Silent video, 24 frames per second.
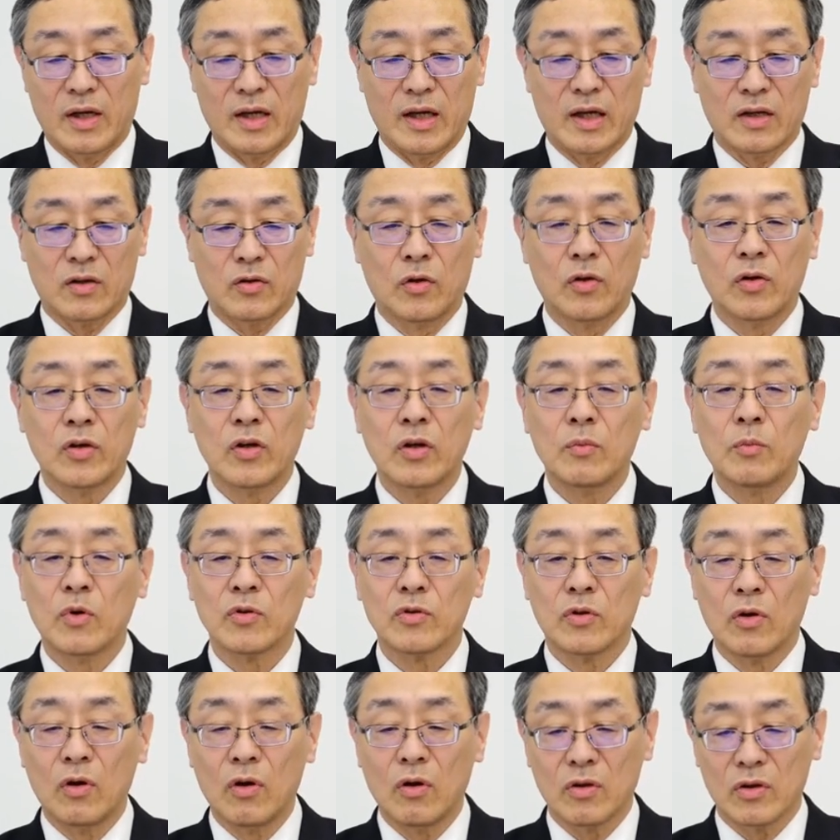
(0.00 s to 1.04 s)
えこういう
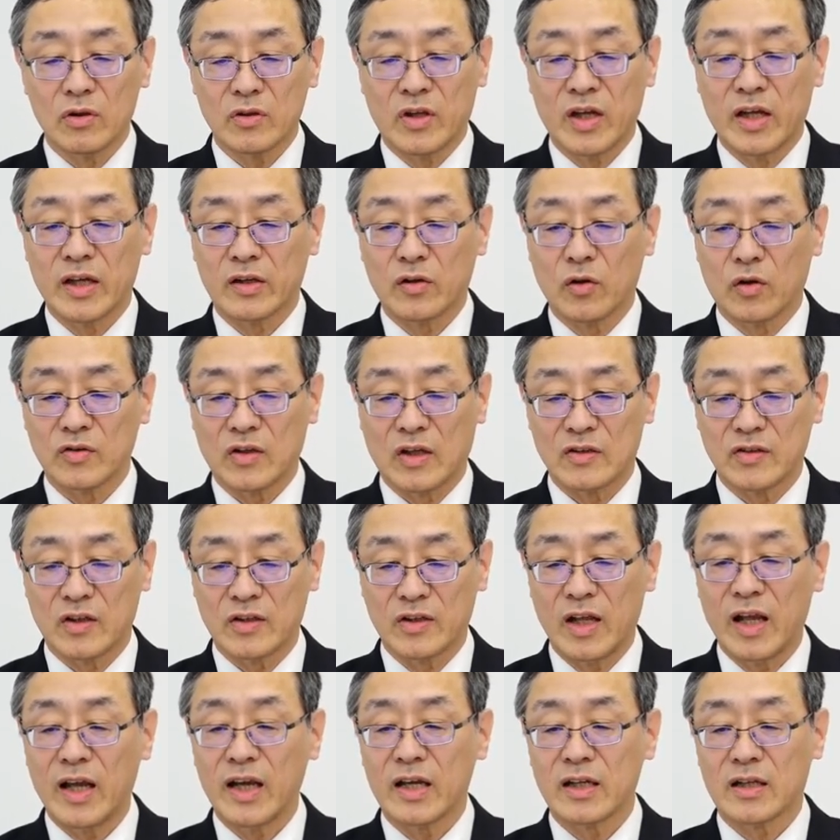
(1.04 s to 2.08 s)
ものを提供させ
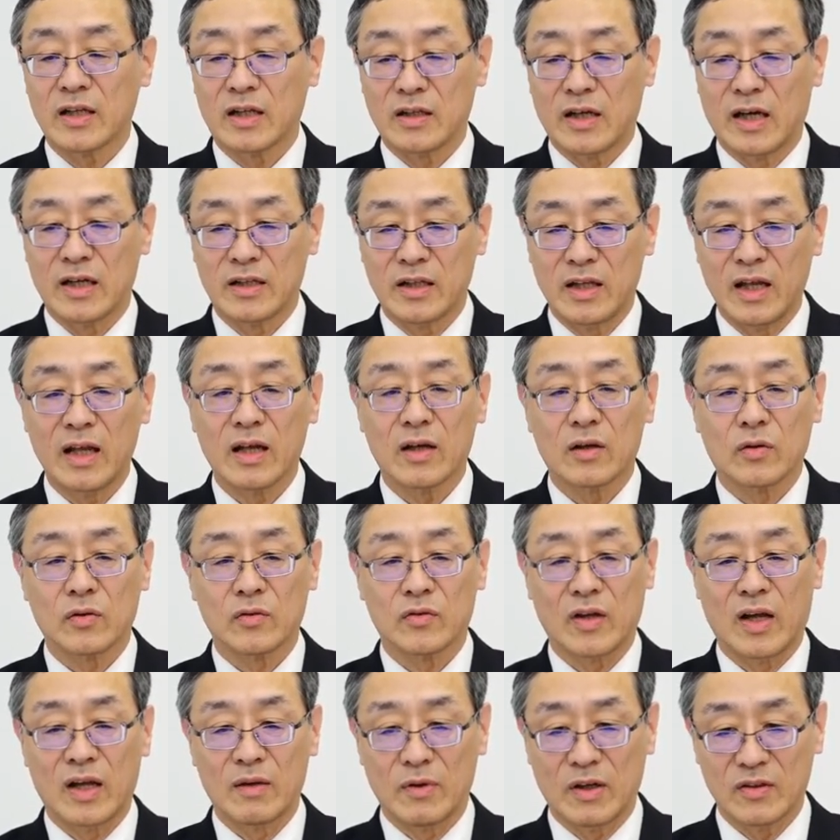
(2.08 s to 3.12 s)
ていただいてご
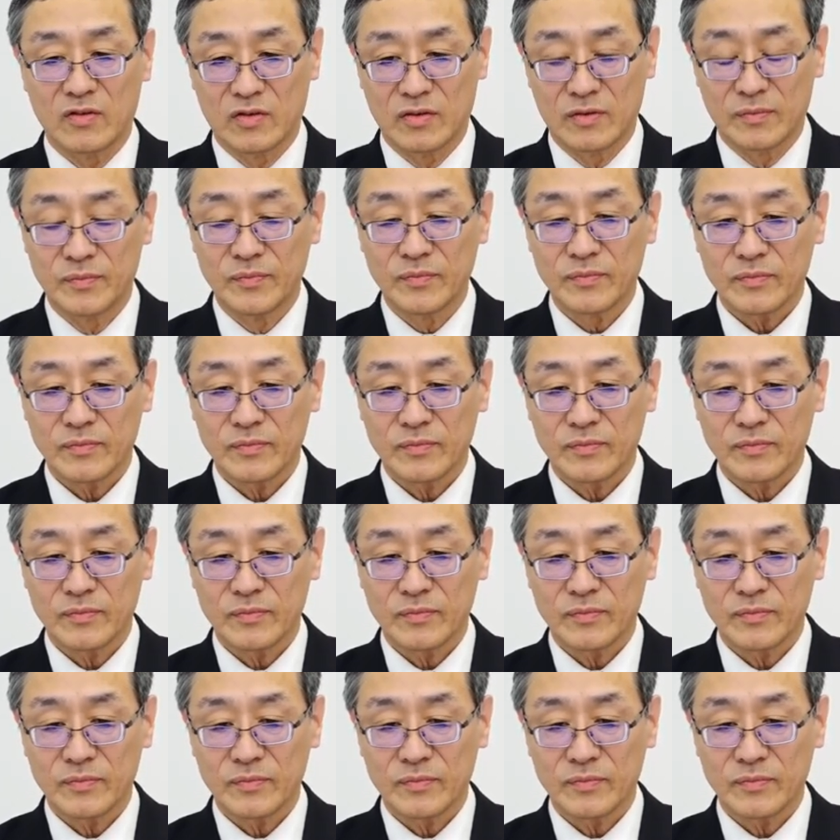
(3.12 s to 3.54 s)
ざいます。